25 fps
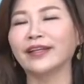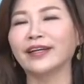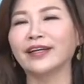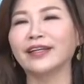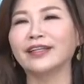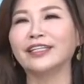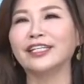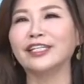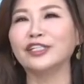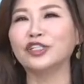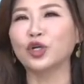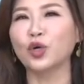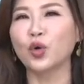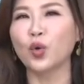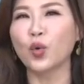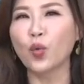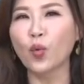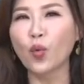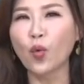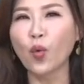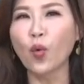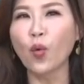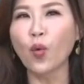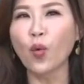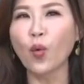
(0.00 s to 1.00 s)
的，你就
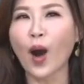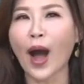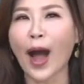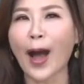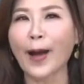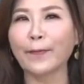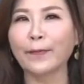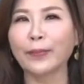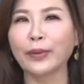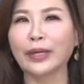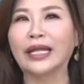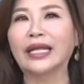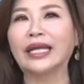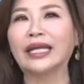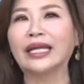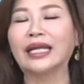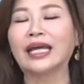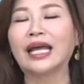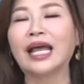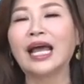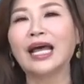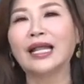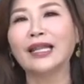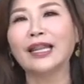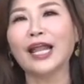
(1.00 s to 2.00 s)
无往不
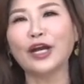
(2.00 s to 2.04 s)
利。